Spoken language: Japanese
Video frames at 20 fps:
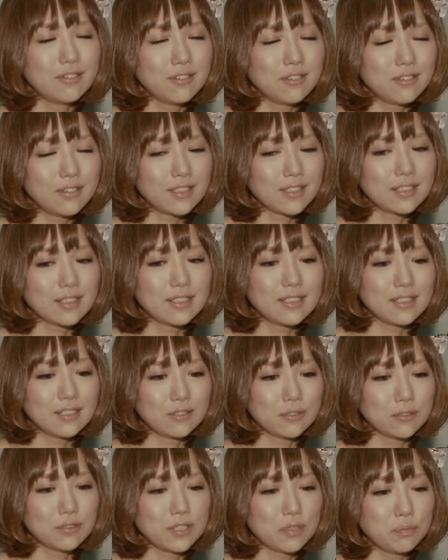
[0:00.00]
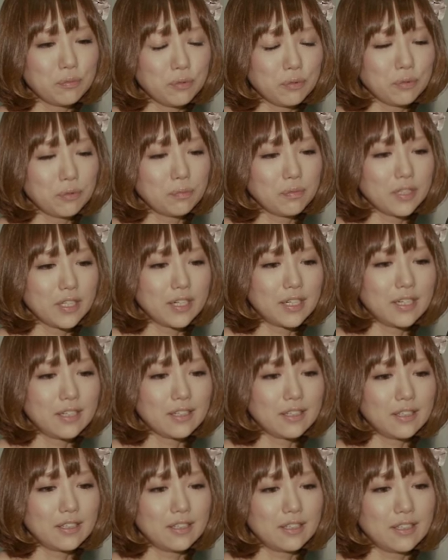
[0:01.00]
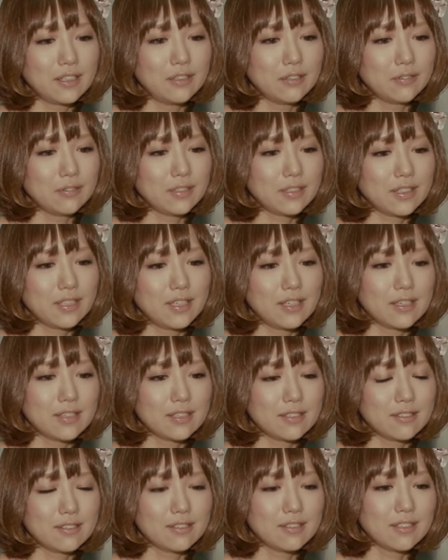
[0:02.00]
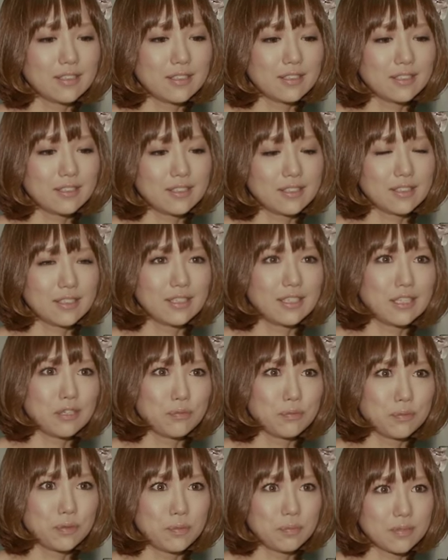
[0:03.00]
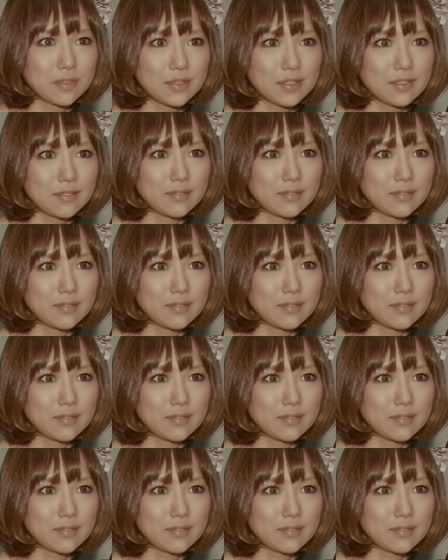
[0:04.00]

いろいろやったけど全部無駄になってないような気がするなって最近思いま